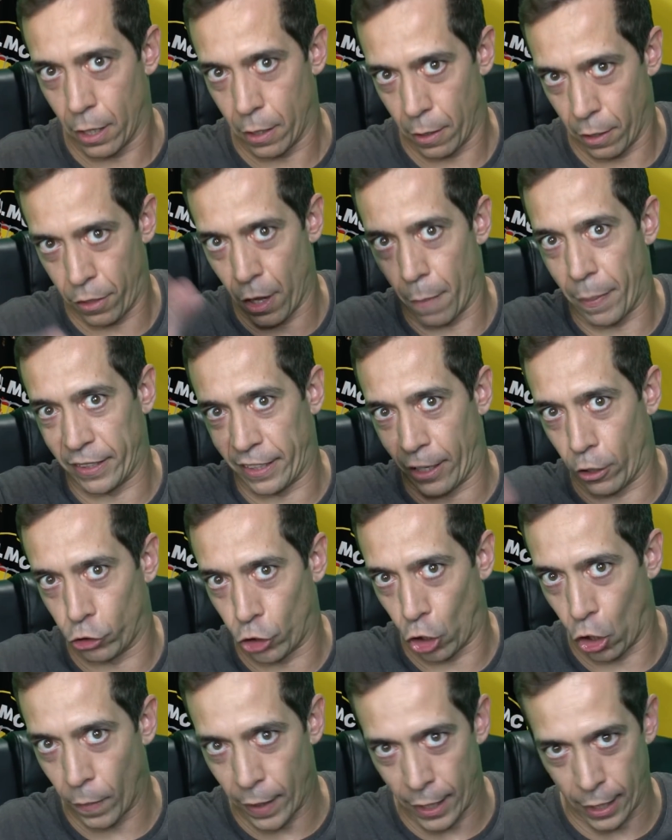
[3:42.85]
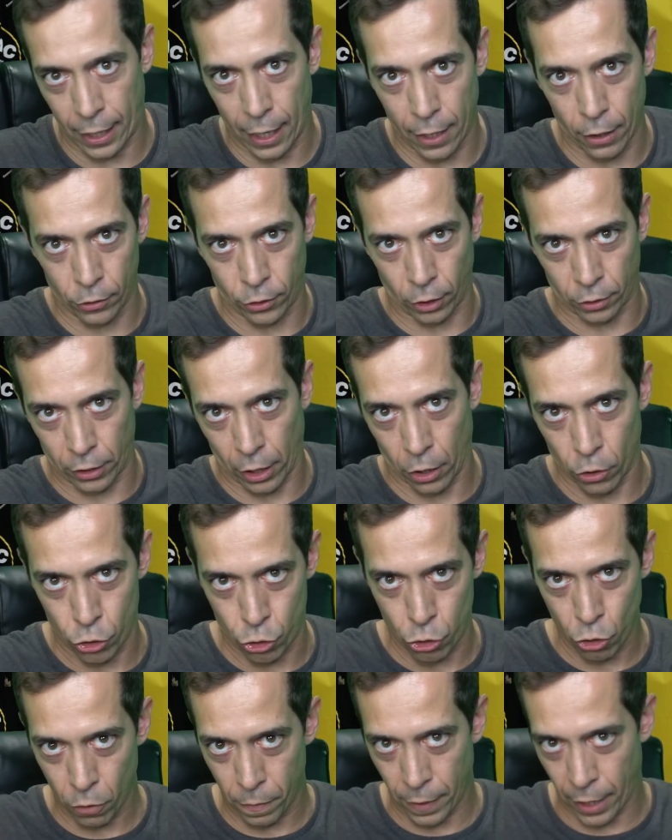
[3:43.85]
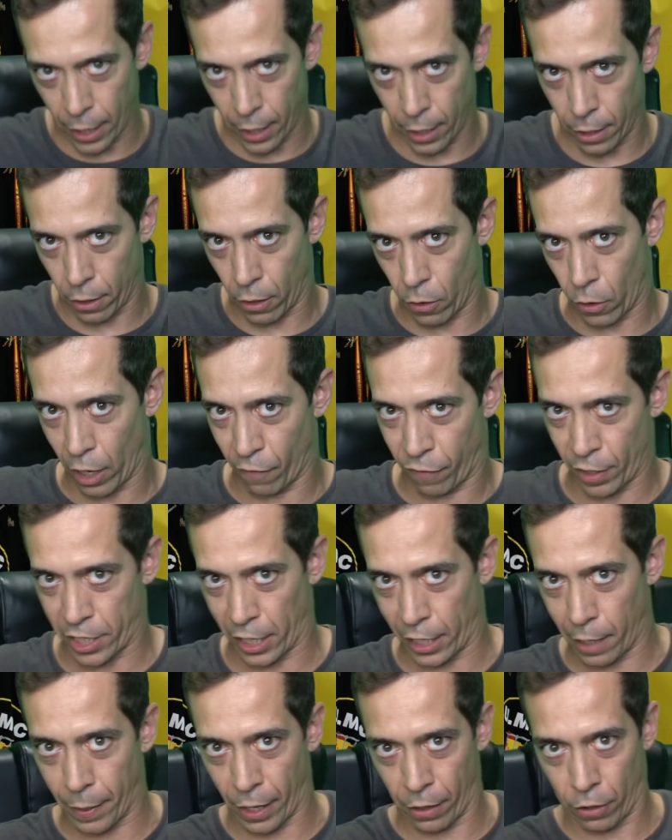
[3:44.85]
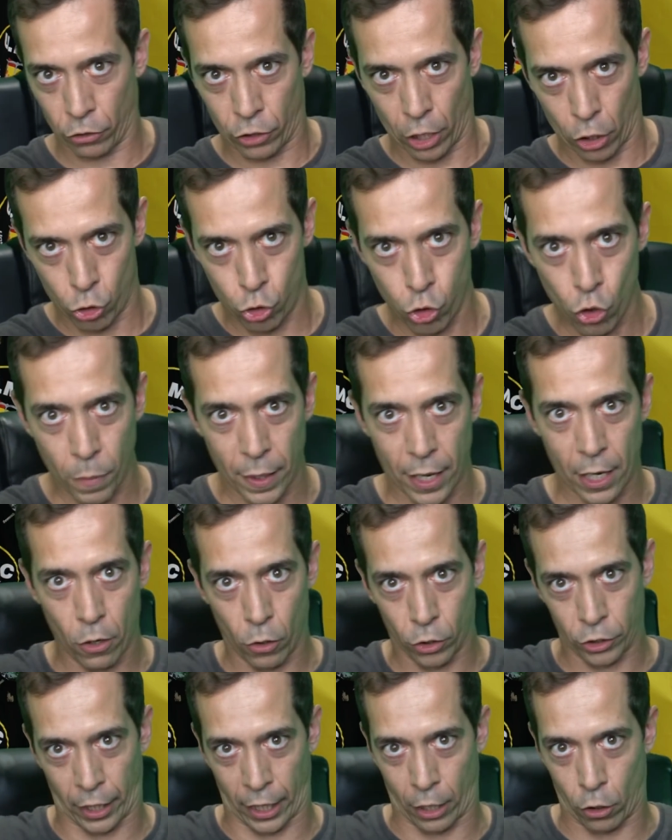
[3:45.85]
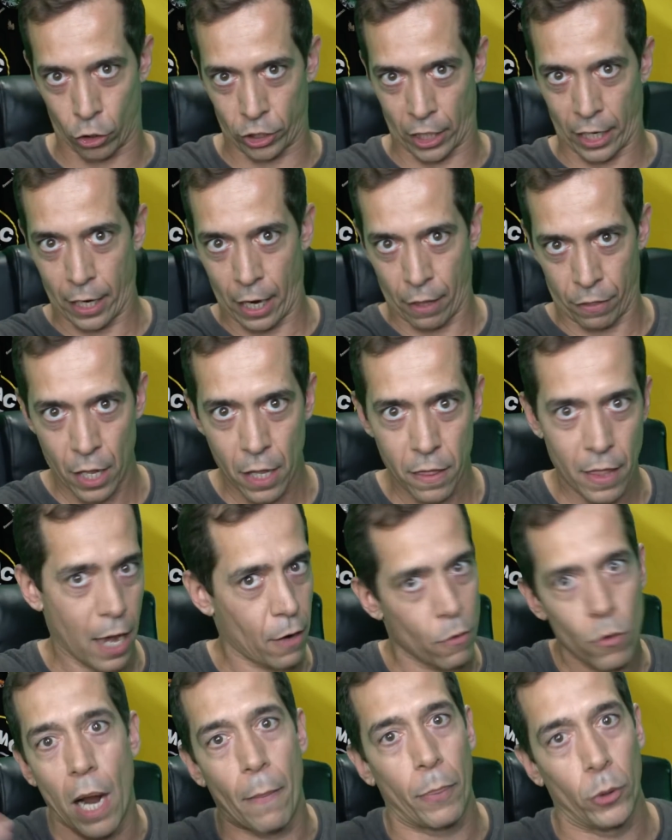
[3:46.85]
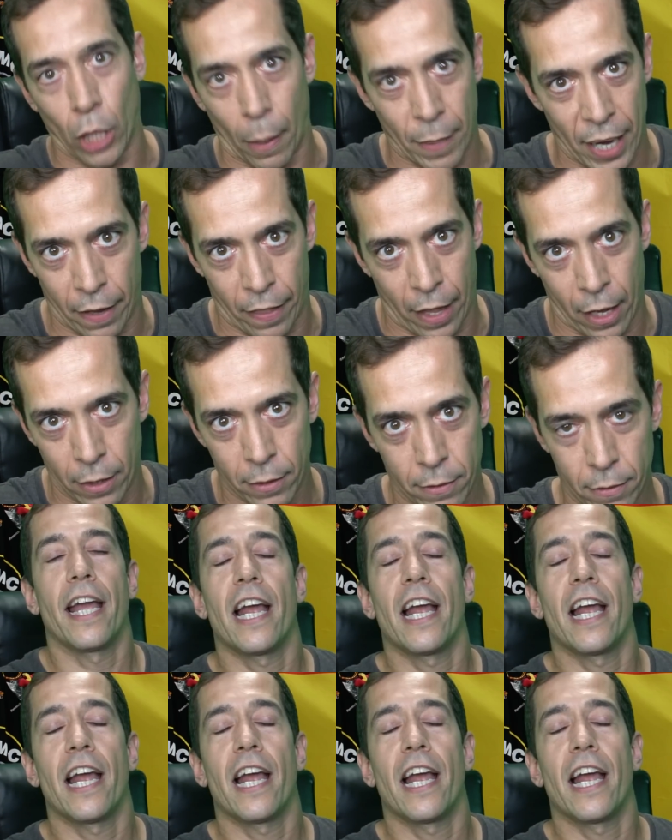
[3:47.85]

El zapatero te lo baja, el otro te lo sube, luego la falsa equiparación te lo sube, luego te recortan en Hacienda, una puta mierda.